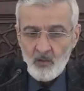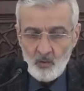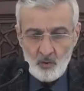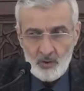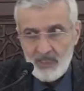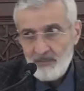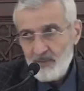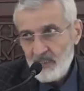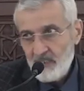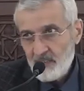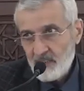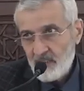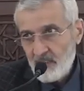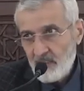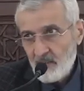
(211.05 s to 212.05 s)
Olabilir
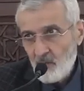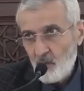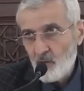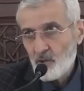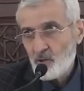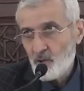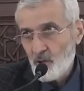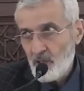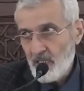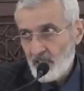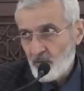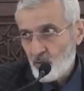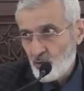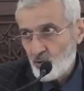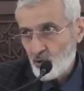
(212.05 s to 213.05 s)
ki hor
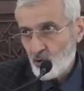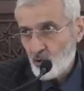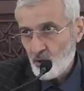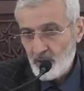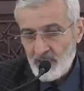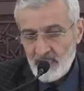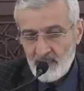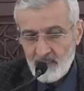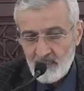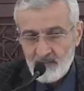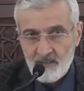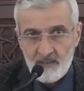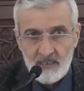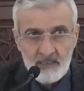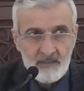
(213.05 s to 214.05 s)
görülen, küçük görülen
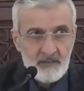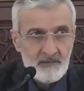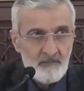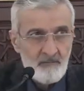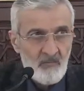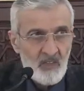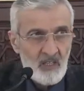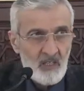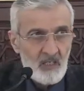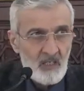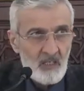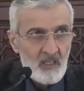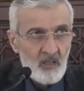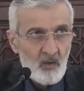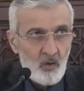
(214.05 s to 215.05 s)
kadınlar
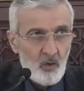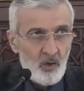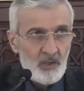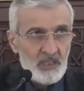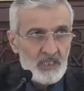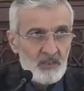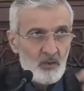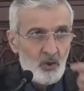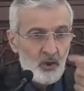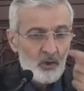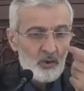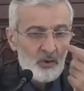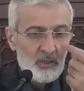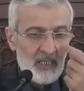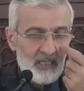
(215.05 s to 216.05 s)
onları hor
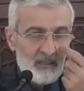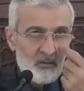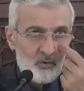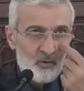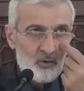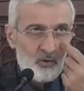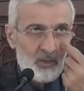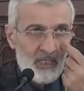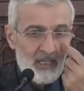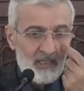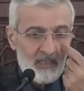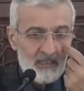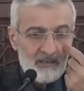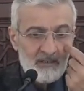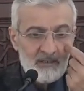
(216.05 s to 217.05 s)
gören, küçük gören
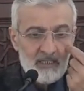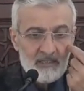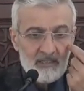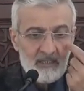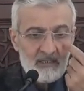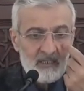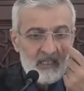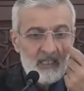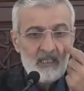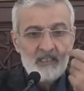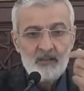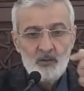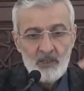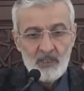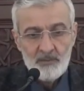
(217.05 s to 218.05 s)
kadınlardan daha
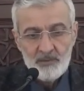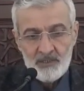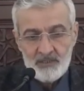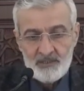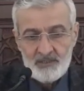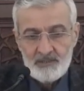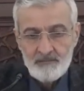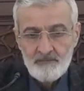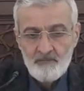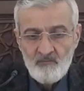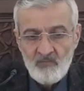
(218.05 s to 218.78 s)
hayırlı olabilir.